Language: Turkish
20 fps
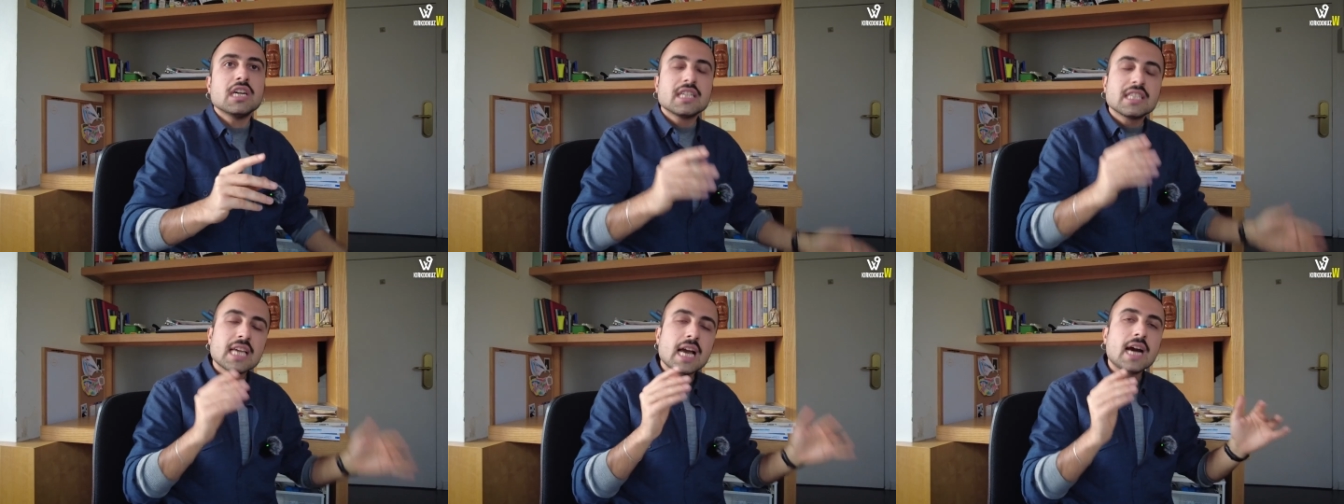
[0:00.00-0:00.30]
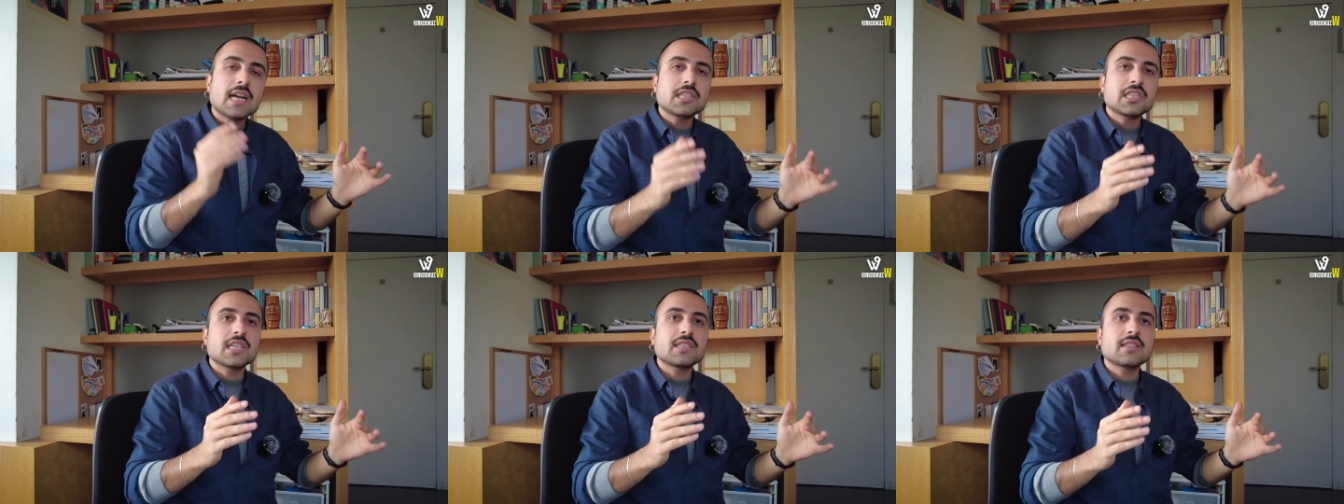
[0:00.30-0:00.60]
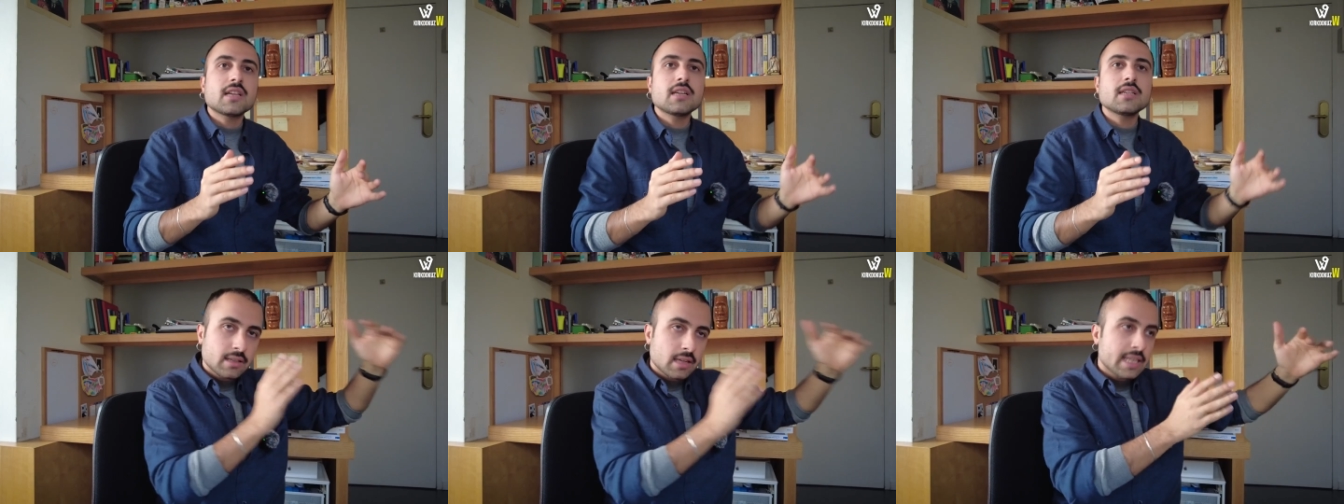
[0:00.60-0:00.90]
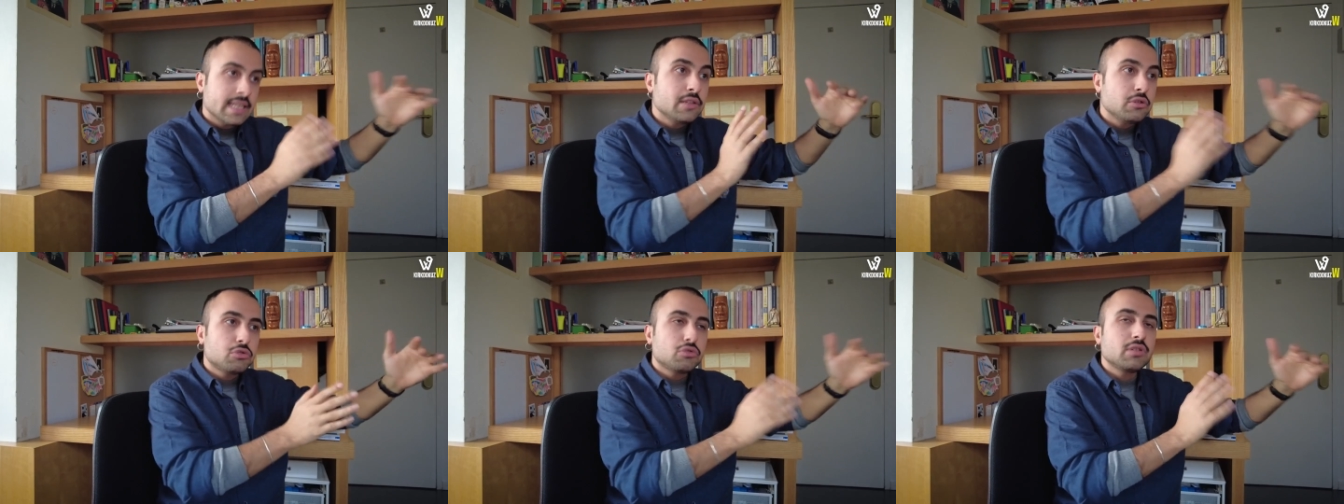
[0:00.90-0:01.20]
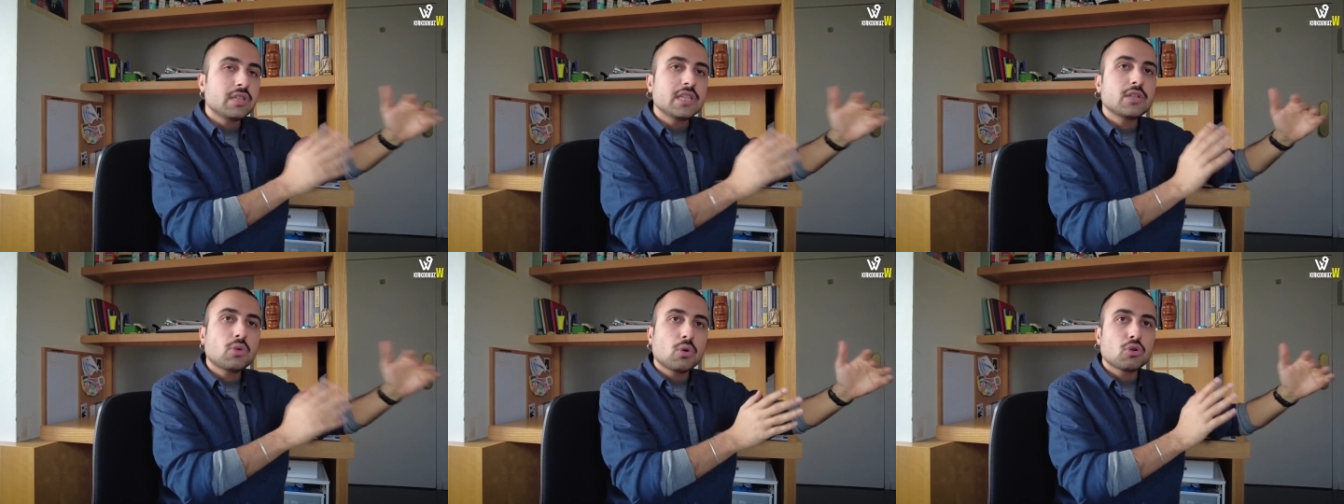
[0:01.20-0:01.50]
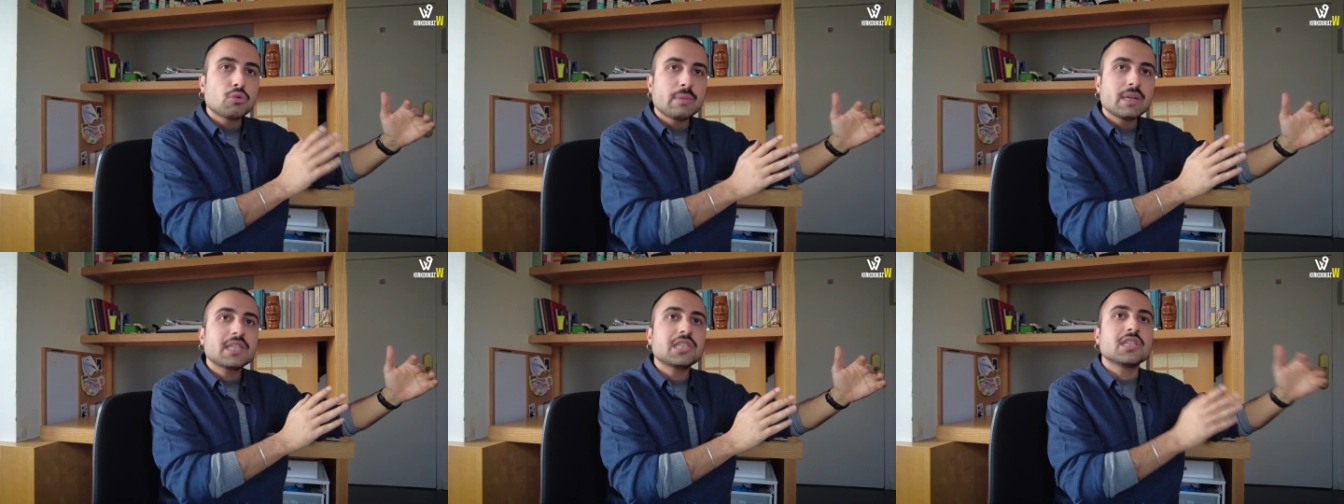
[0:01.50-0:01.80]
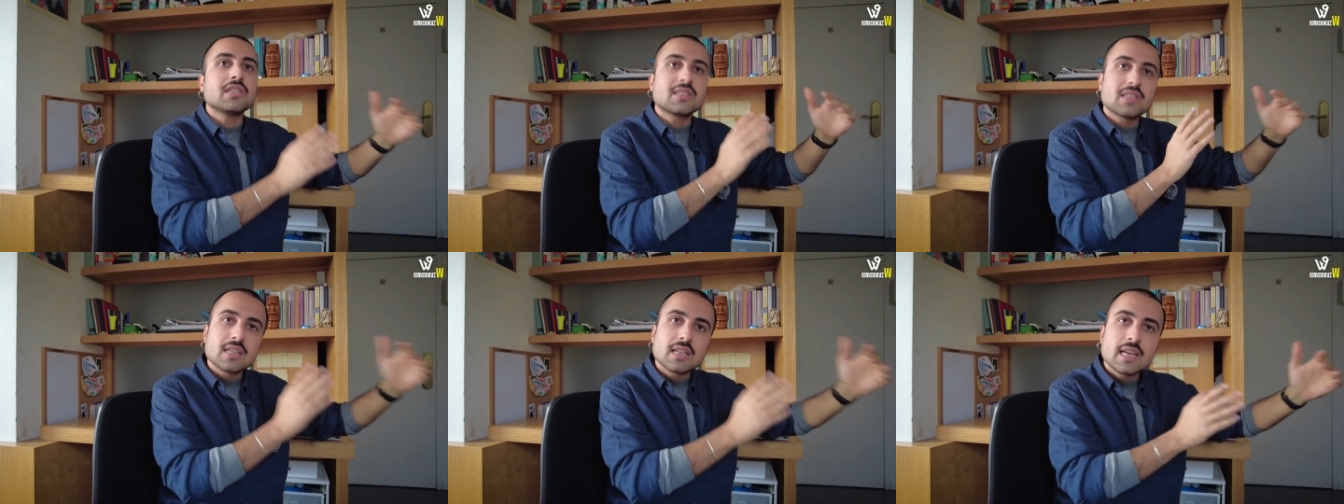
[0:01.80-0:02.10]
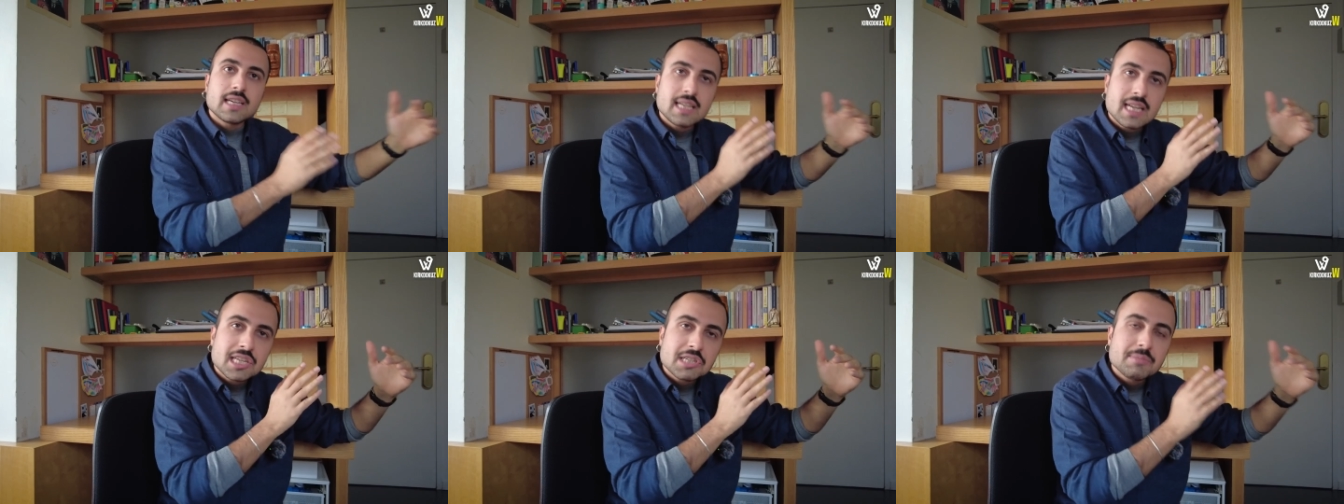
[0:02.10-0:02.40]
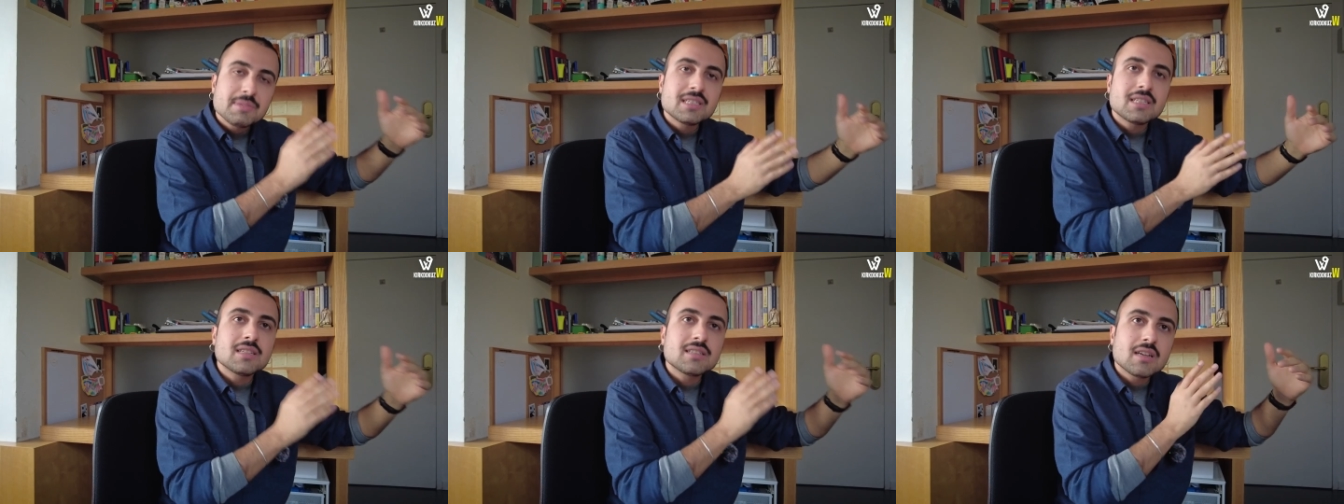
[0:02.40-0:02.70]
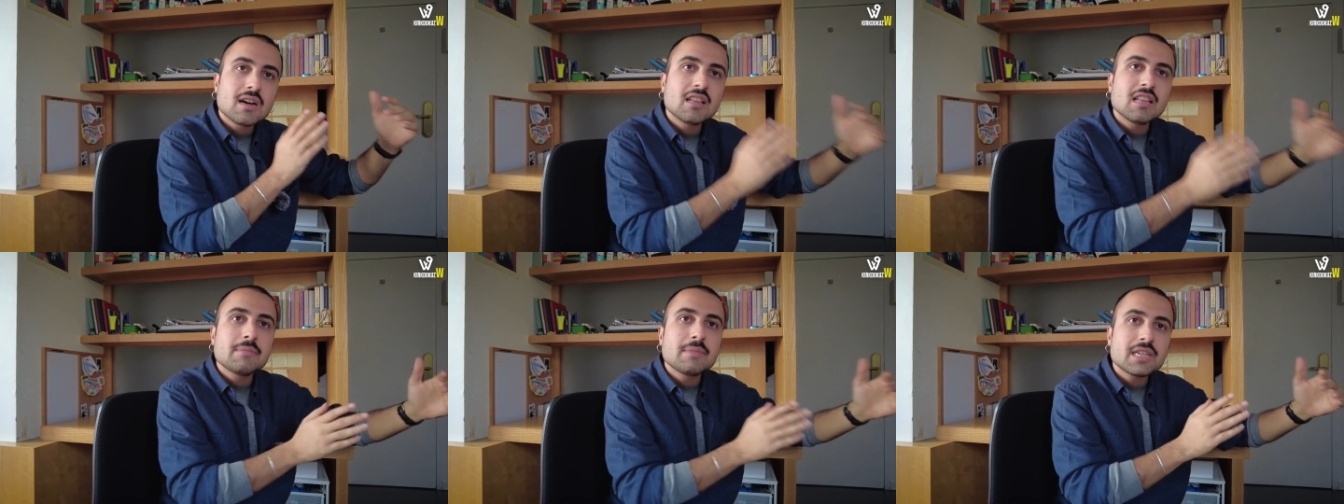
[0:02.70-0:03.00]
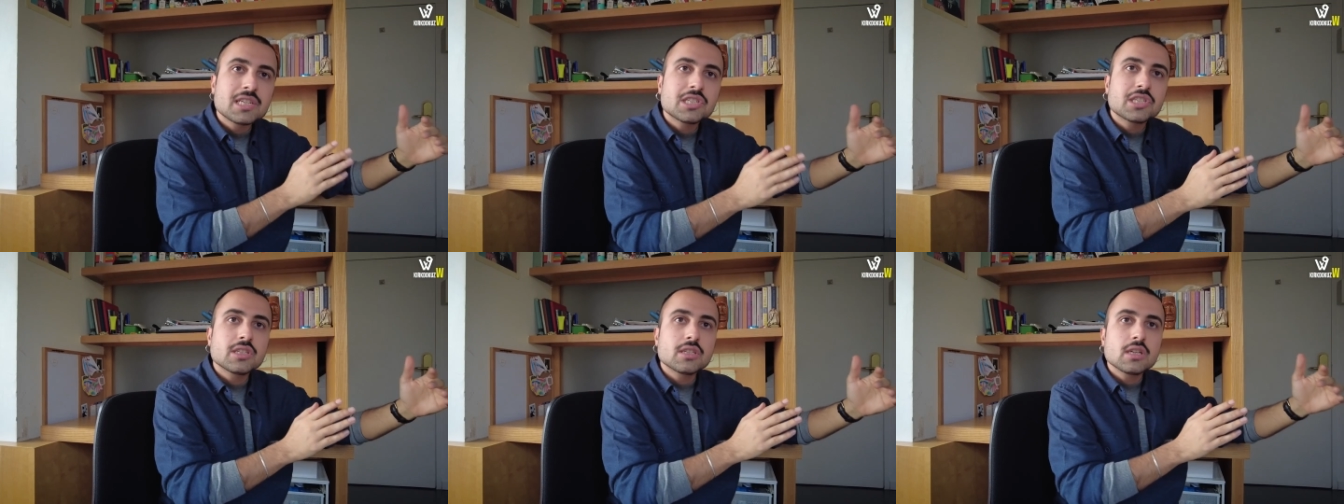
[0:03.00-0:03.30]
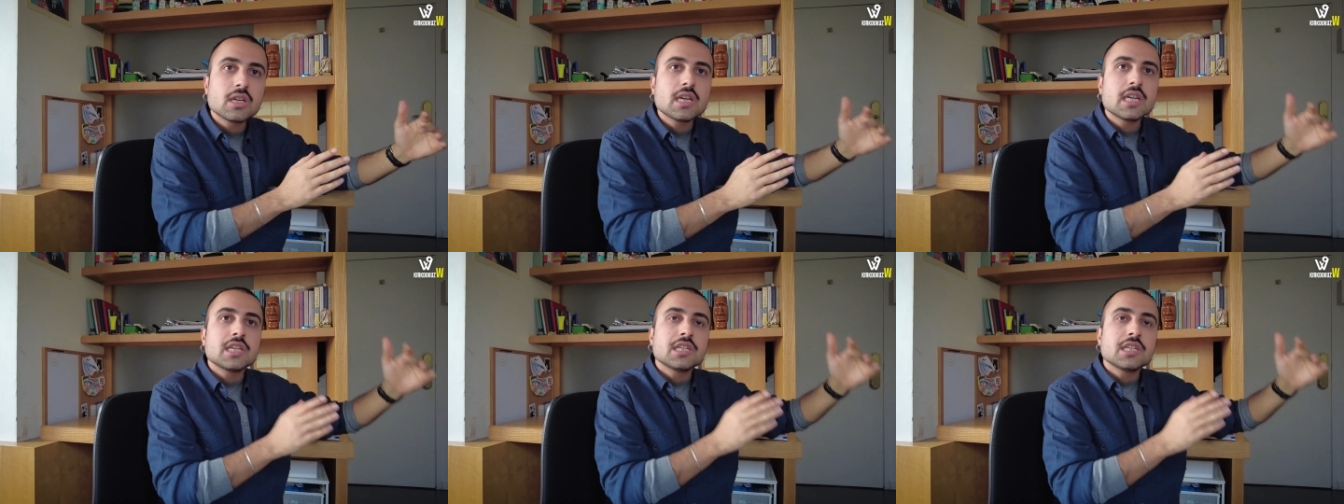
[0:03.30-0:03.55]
Gerçekten endüstriyi korumak için, sanayileşmesini sağlamak için